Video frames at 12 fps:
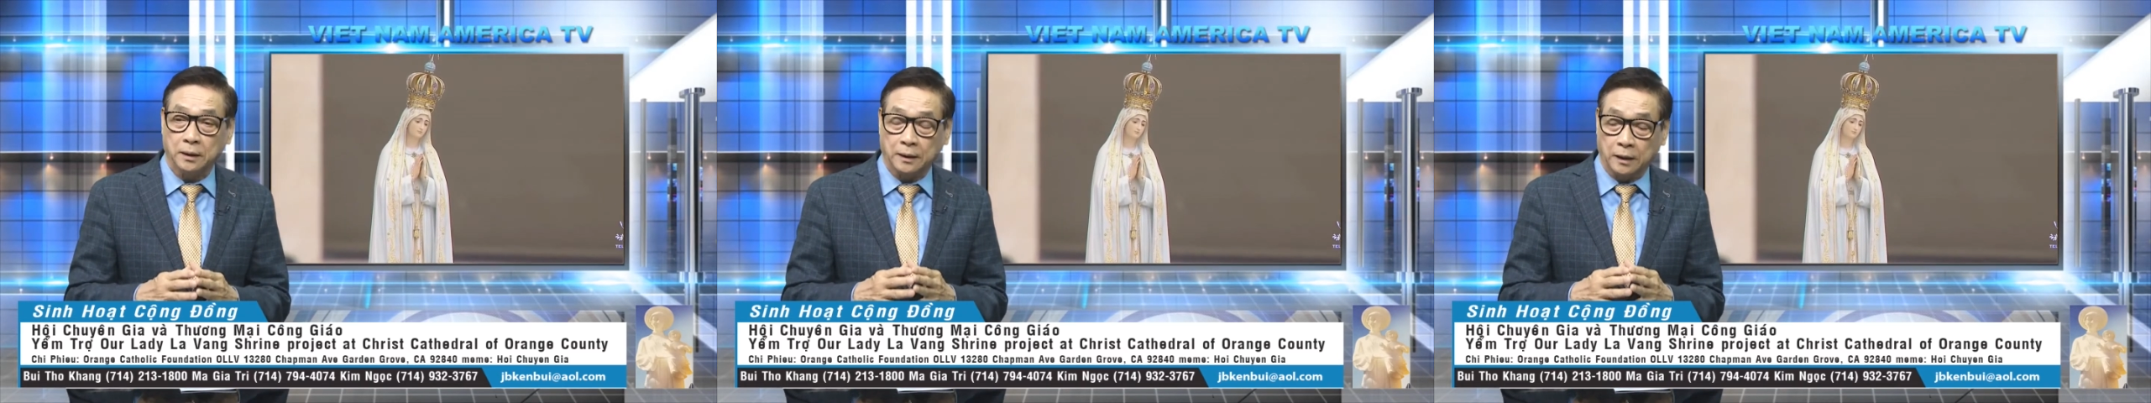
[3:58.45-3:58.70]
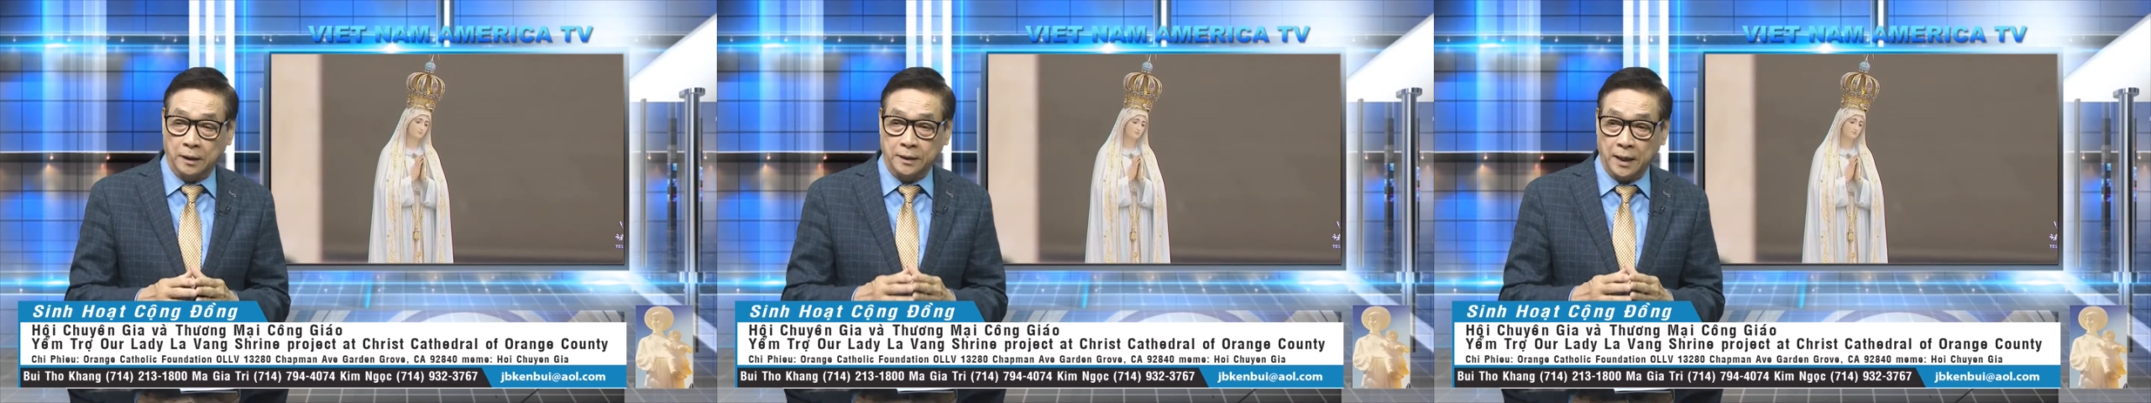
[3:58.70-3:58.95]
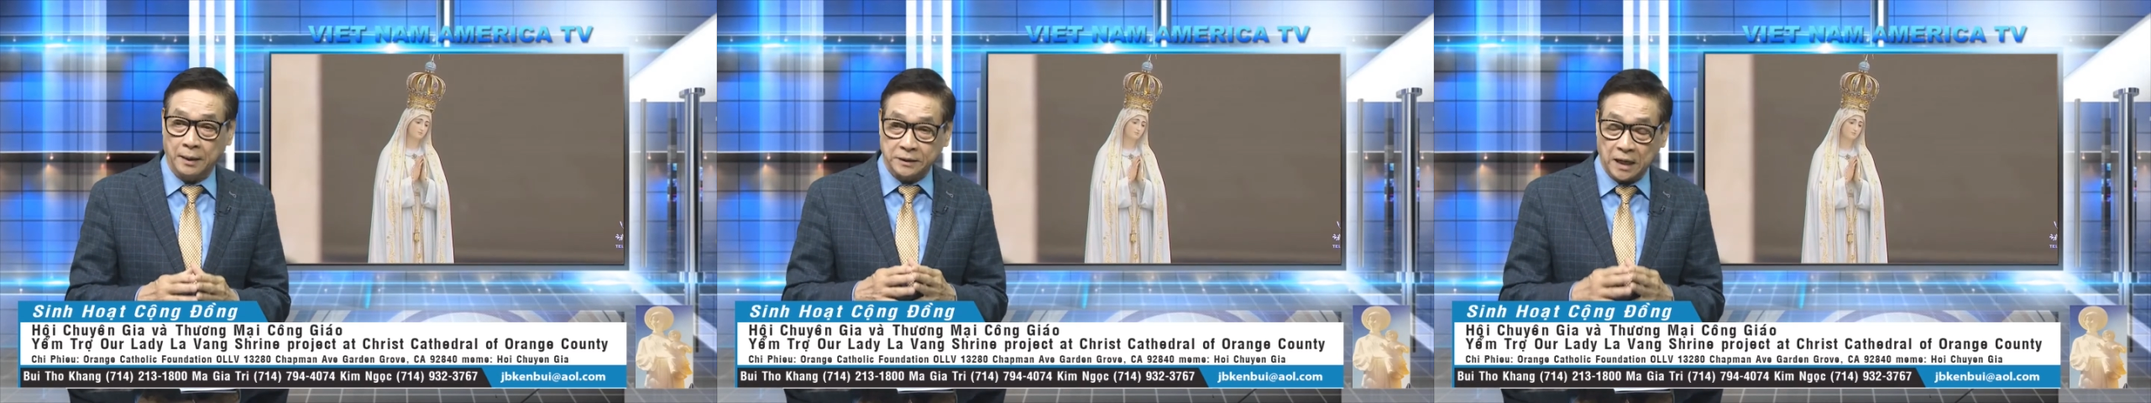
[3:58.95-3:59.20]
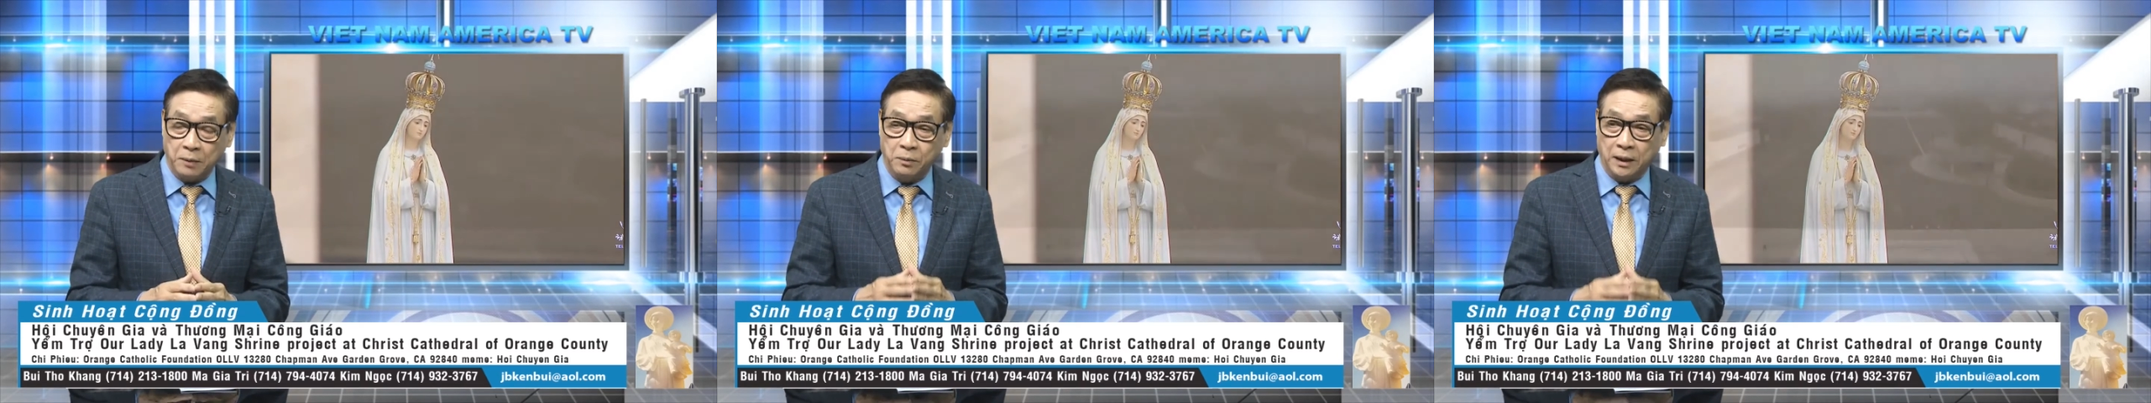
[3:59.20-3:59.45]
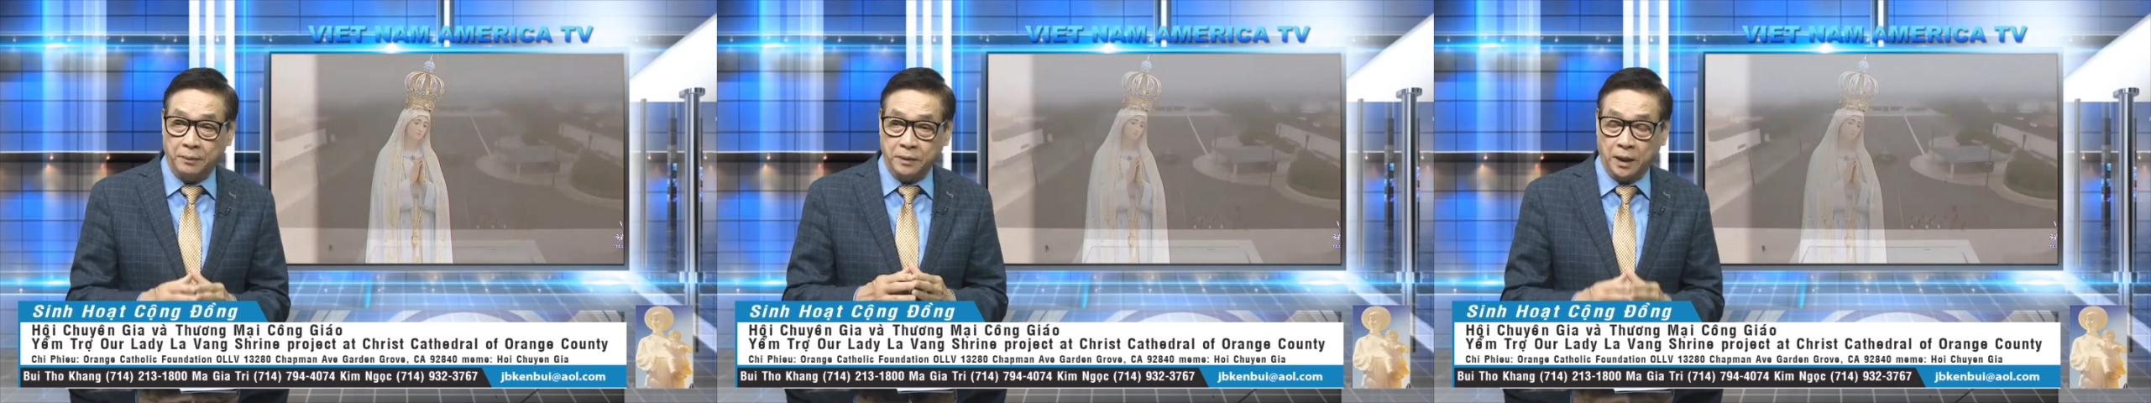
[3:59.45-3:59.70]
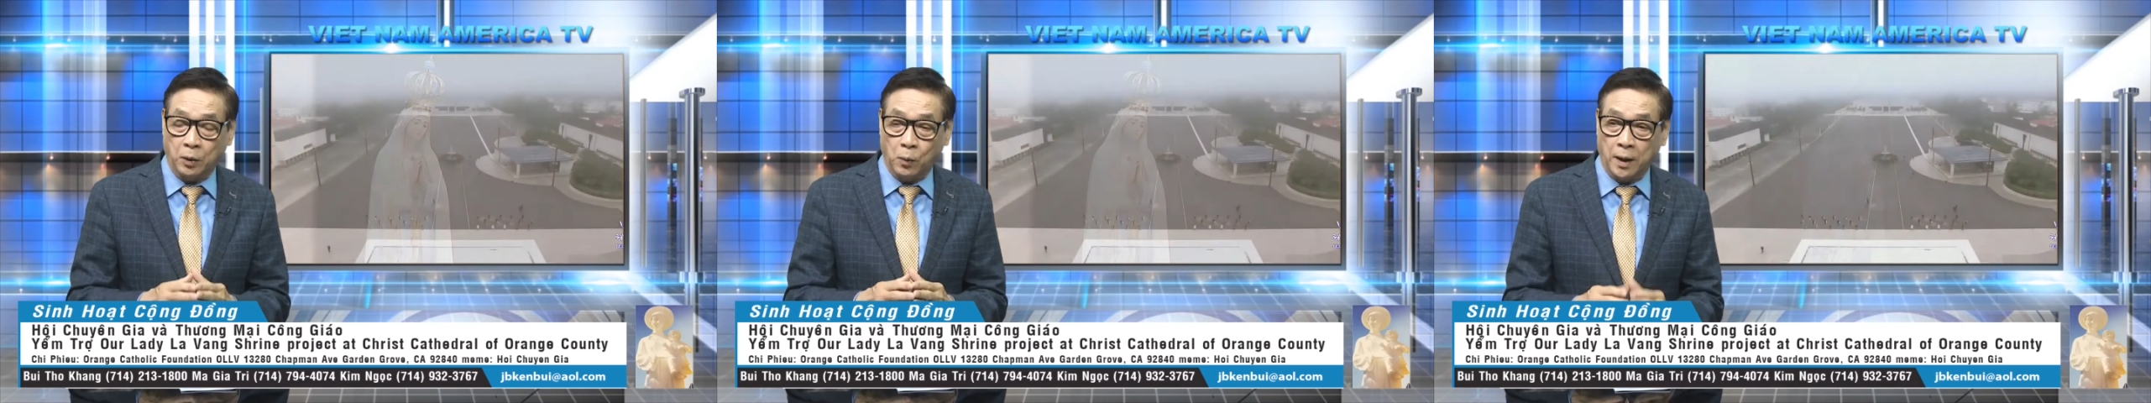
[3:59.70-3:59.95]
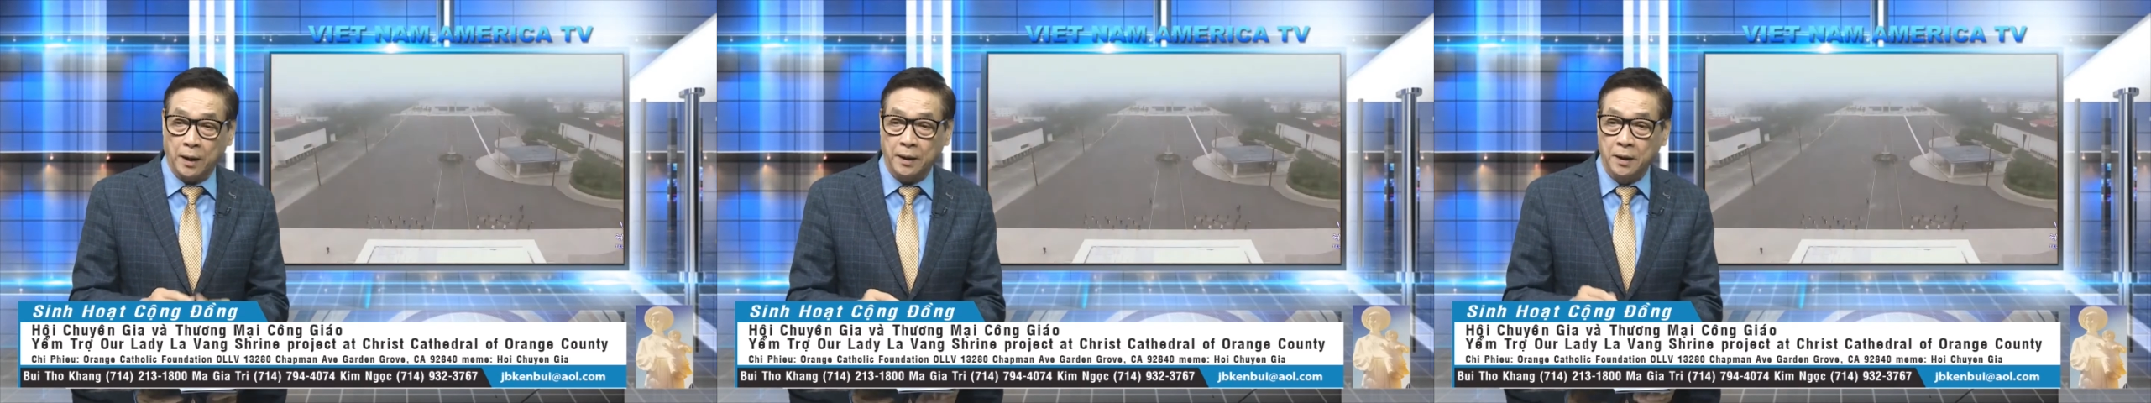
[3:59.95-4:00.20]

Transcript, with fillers: thời gian 65 ngày qua